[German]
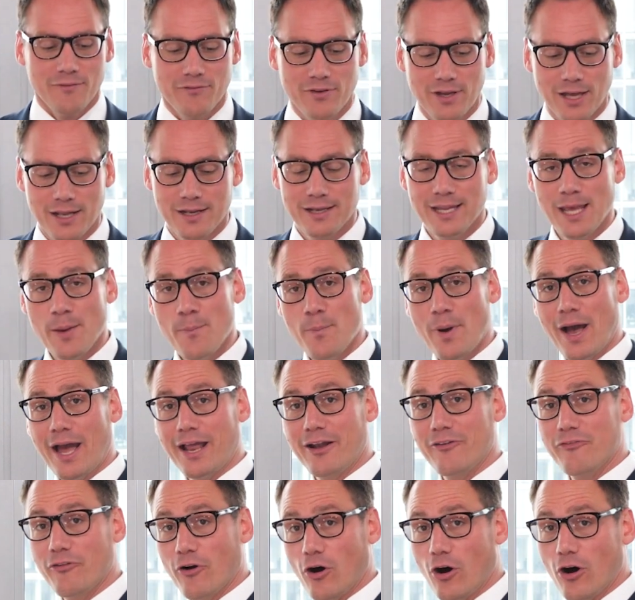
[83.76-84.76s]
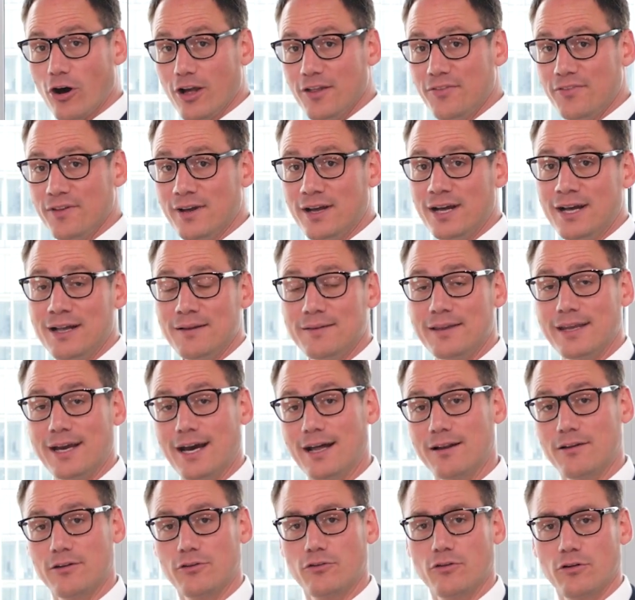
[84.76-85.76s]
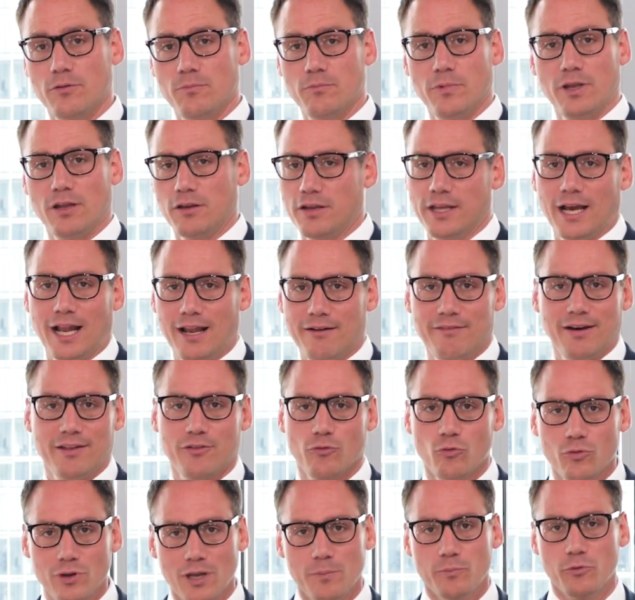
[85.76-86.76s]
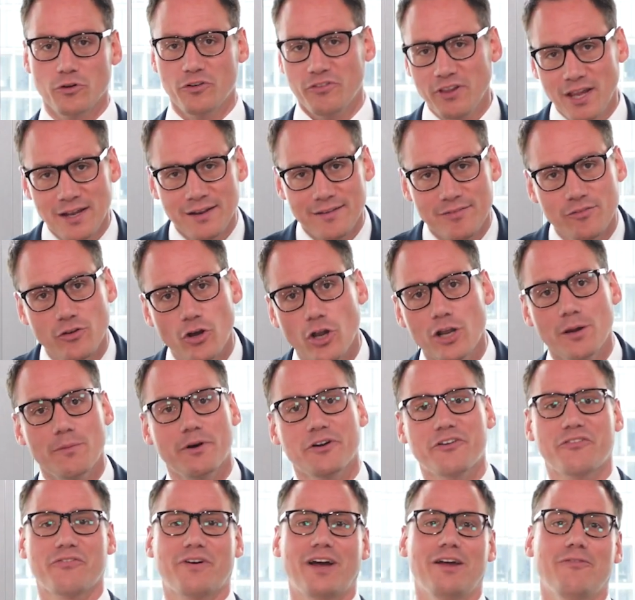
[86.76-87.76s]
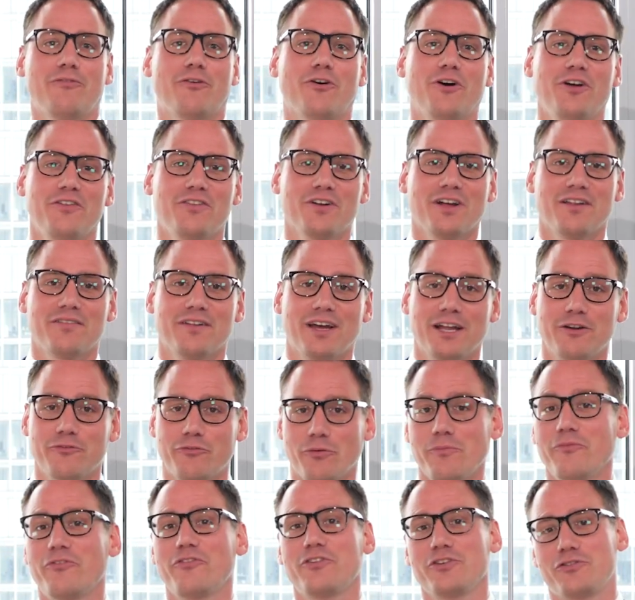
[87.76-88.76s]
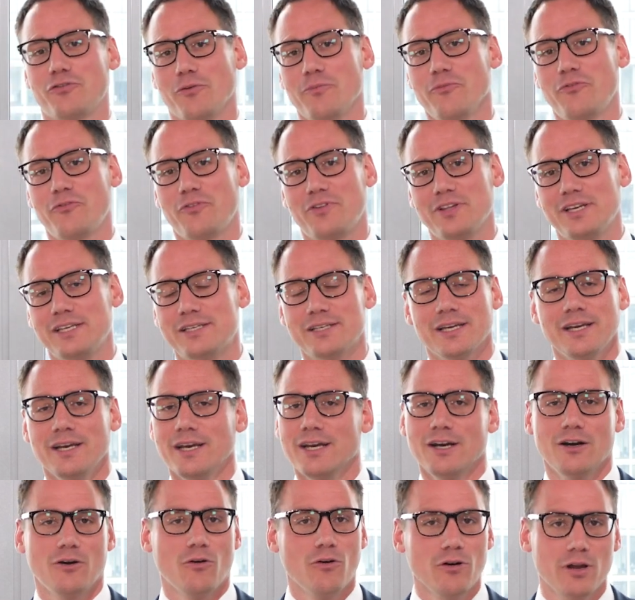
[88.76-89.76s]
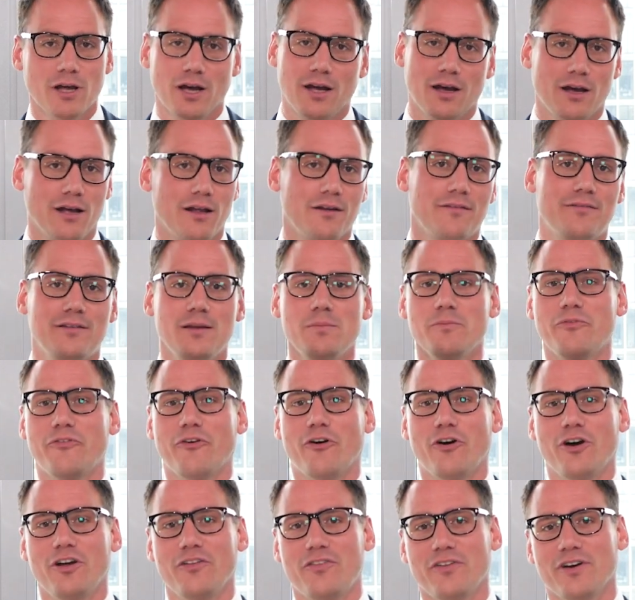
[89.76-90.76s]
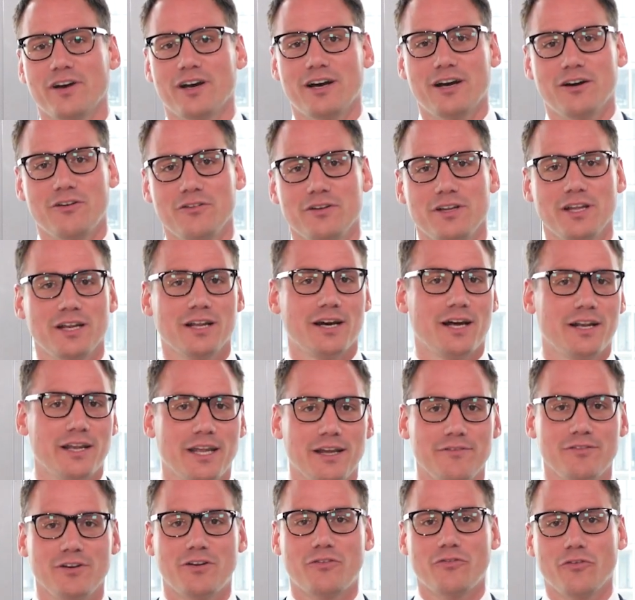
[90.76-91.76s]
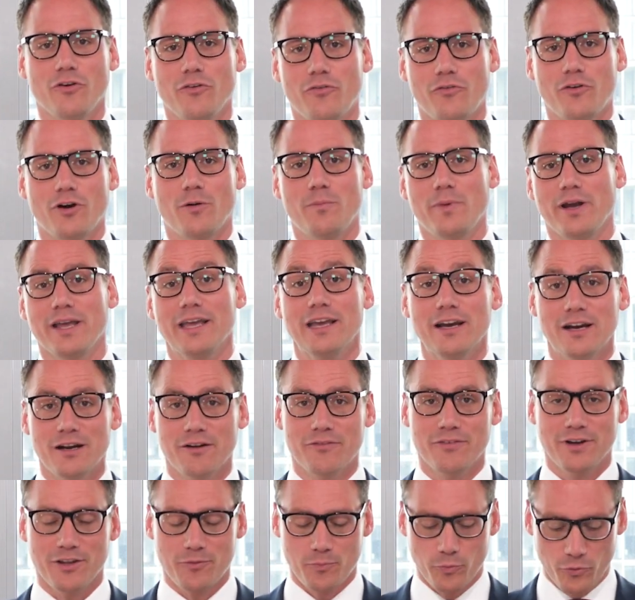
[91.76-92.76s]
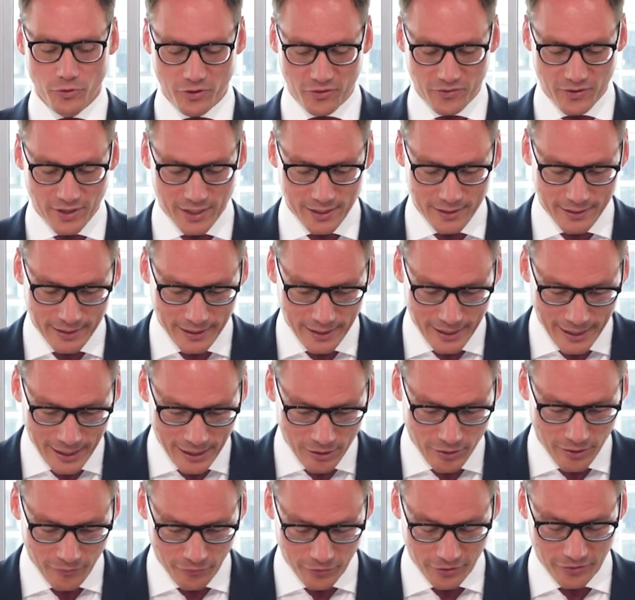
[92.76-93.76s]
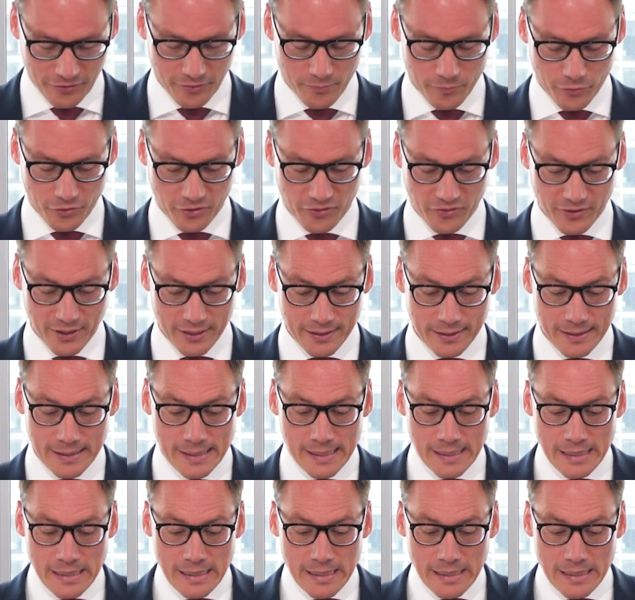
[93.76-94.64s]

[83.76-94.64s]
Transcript: Wir nehmen einen Veräußerer, der hat ähm, idealerweise 100 Prozent, es können aber auch zwei Veräußerer sein, 50-50 oder äh, sieben Veräußerer und jeder hat irgendwie 12, irgendwas Prozent, ja, oder 14 Prozent.